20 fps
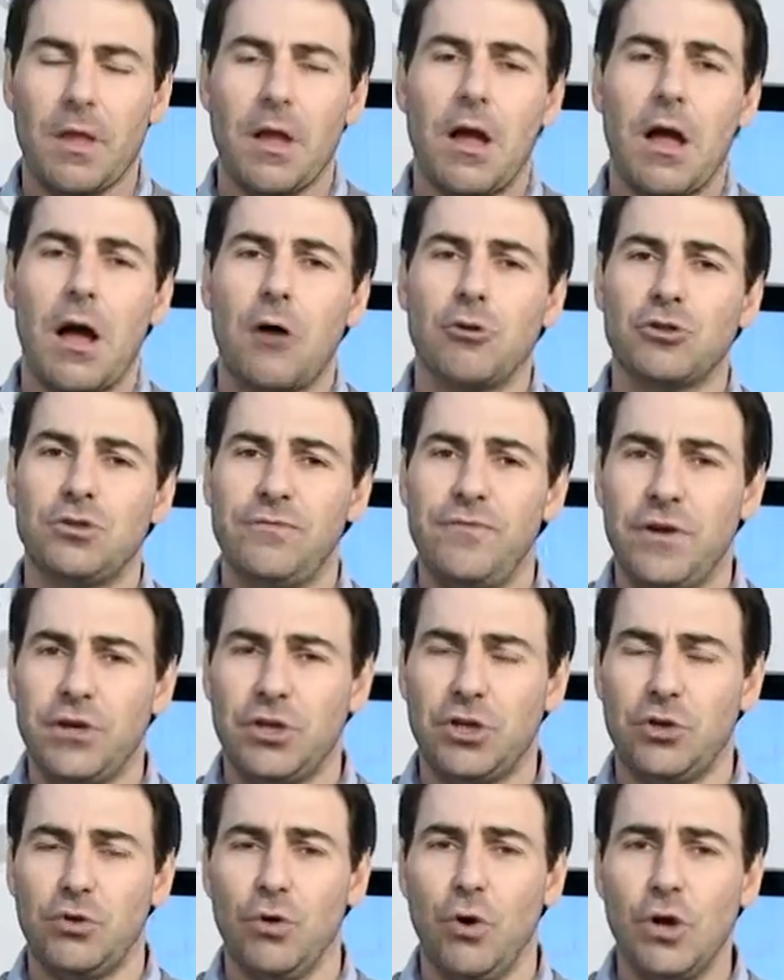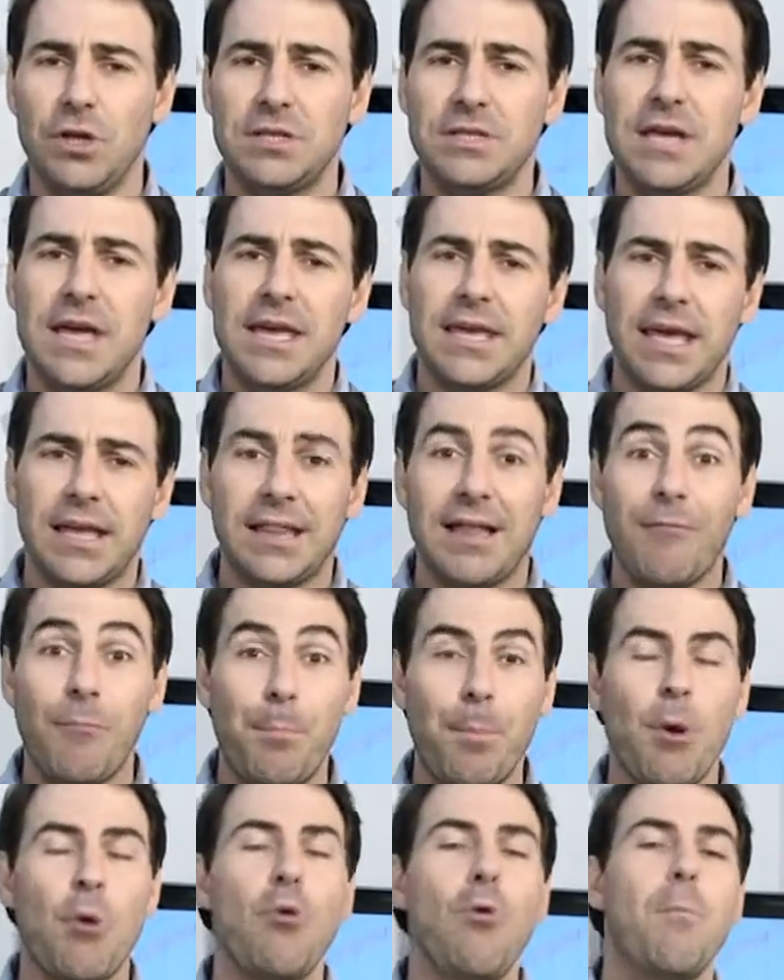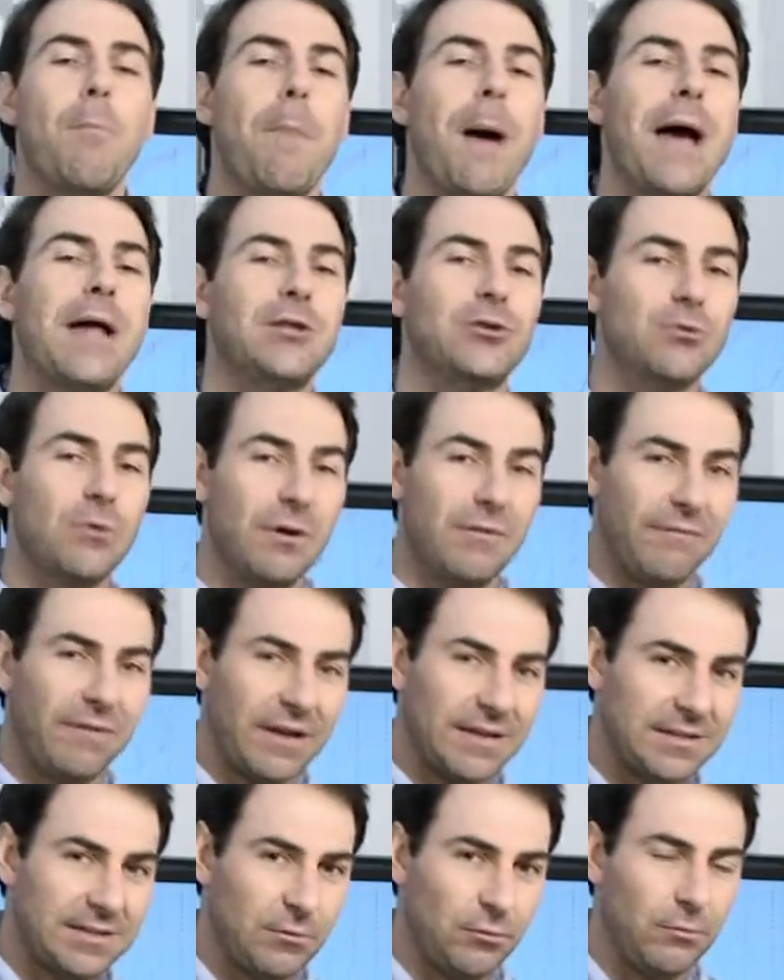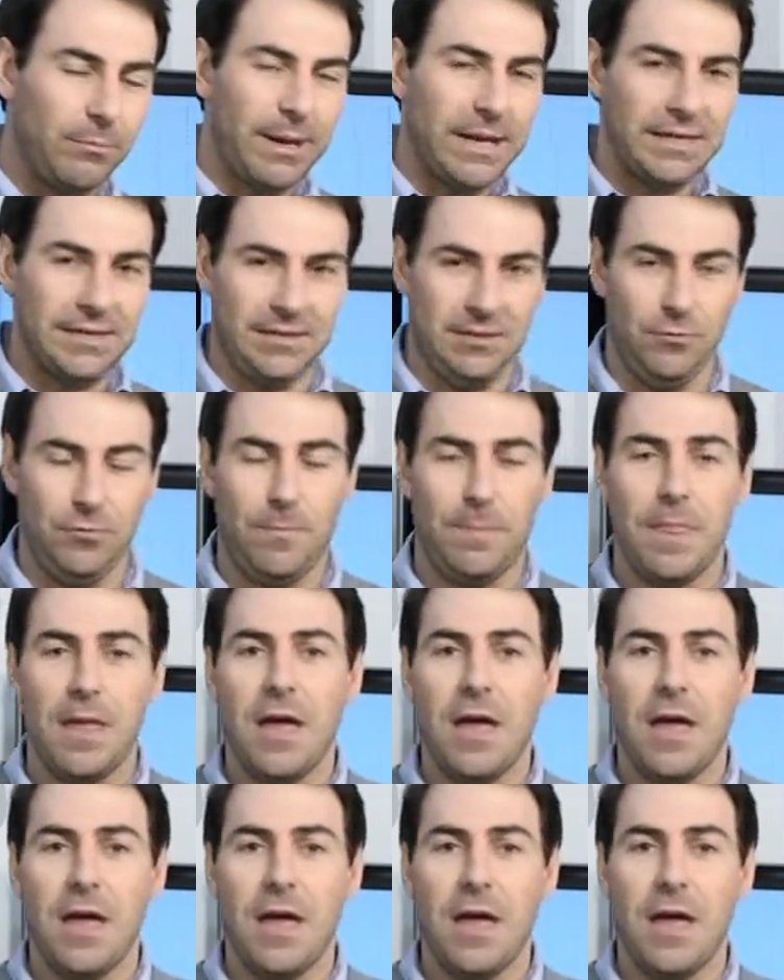aos investidores que andavam preocupados com a inflação no Brasil.